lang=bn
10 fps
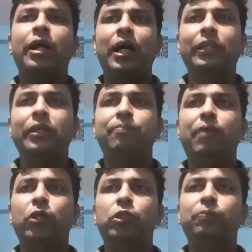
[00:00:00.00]
হাতে
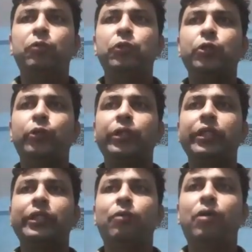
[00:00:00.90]
মানুষ বন্দী
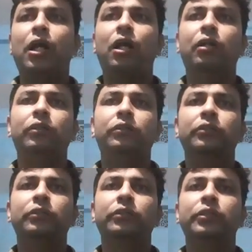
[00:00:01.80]
হয়ে যাওয়া
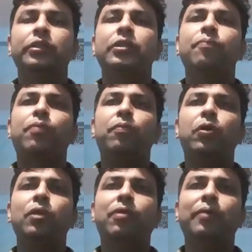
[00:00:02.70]

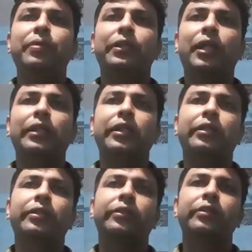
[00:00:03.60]
প্রবলভাবে তাদের
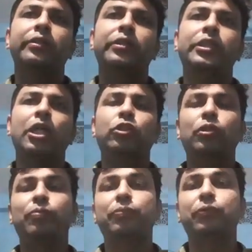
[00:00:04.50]

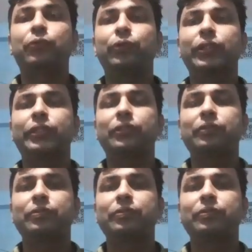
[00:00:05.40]
স্বাস্থ্য বিমুখ করেছে